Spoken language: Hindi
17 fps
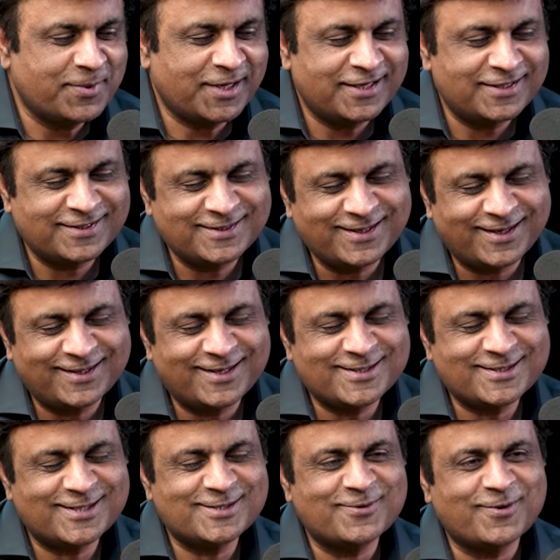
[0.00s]
मेरे से
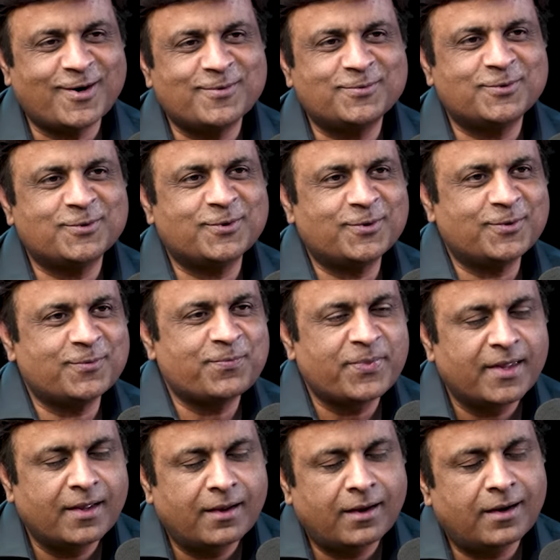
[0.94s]
ज़्यादा अच्छा जवाब तो
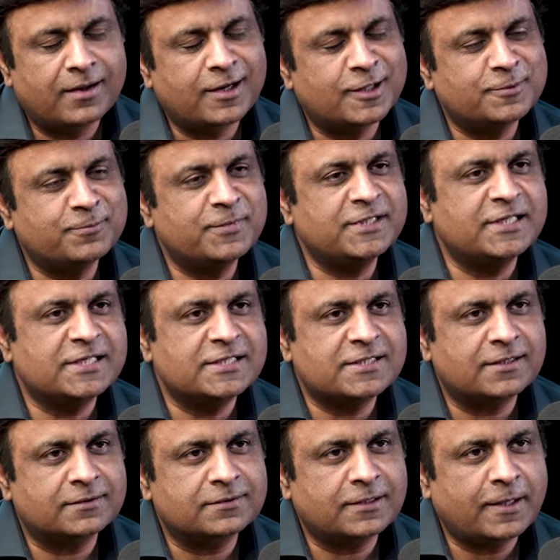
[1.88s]
हर आदमी दे
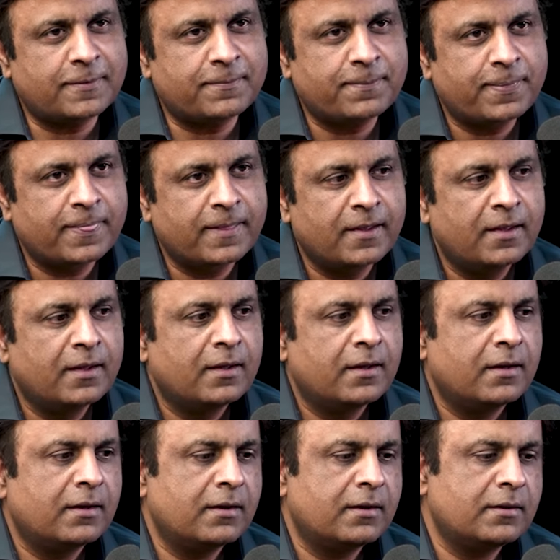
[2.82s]
सकता
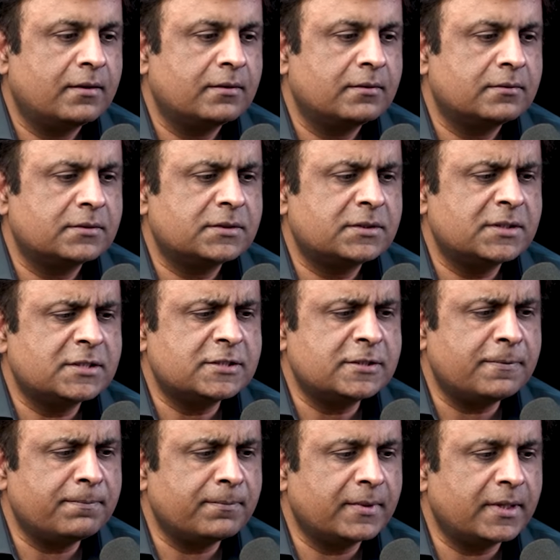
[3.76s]
है
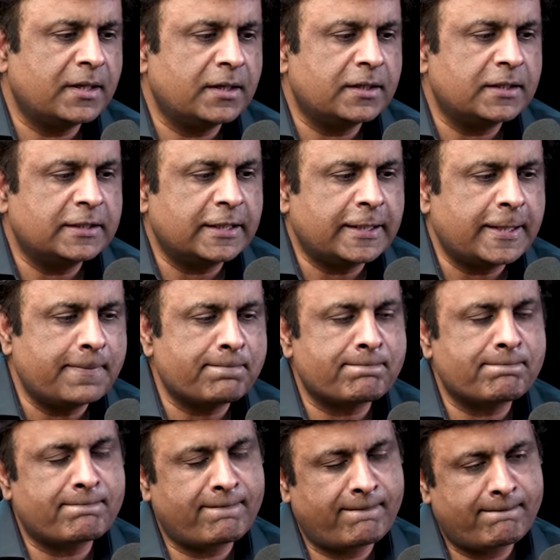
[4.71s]
सिस्टम देखिए
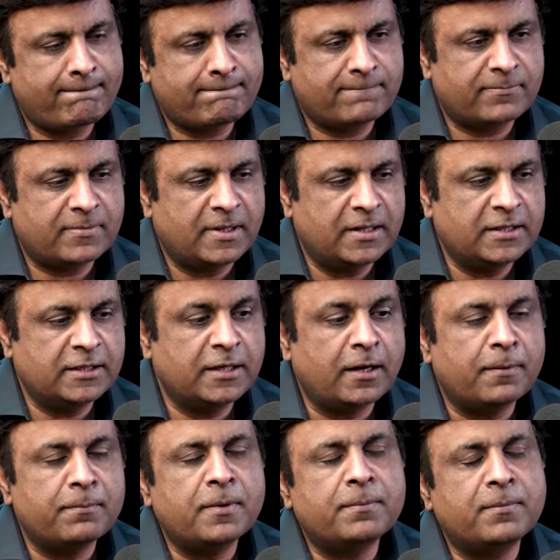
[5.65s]
हम्म,
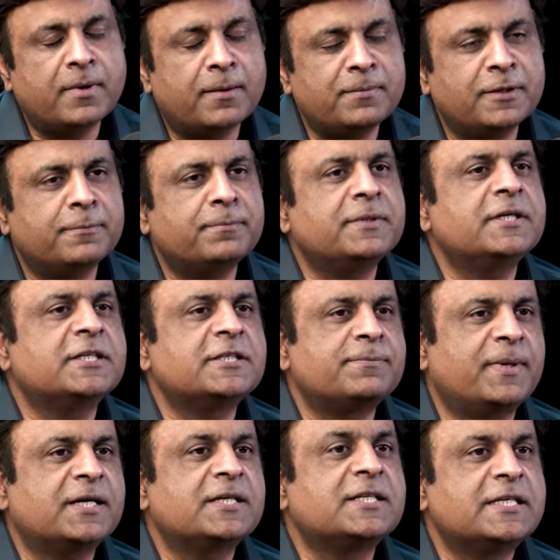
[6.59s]
हम हमने अपनी
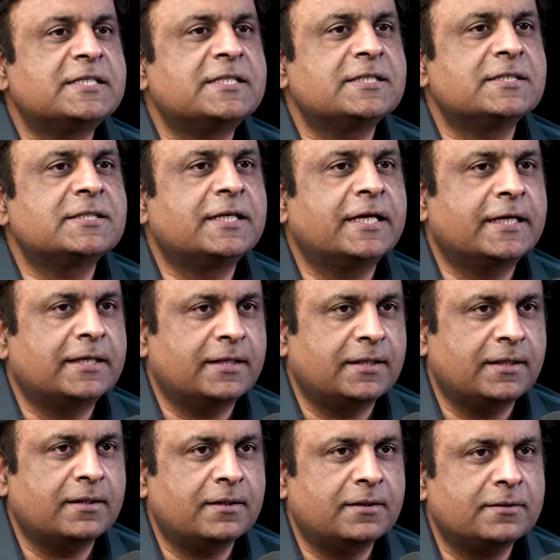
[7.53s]
एक्सपेक्टेशंस
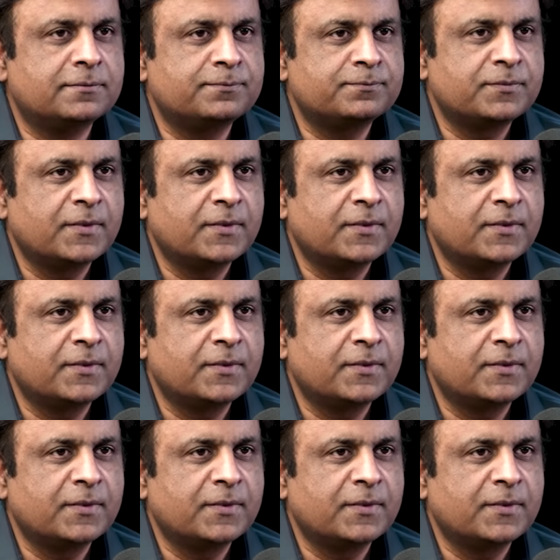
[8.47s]
देखनी है ना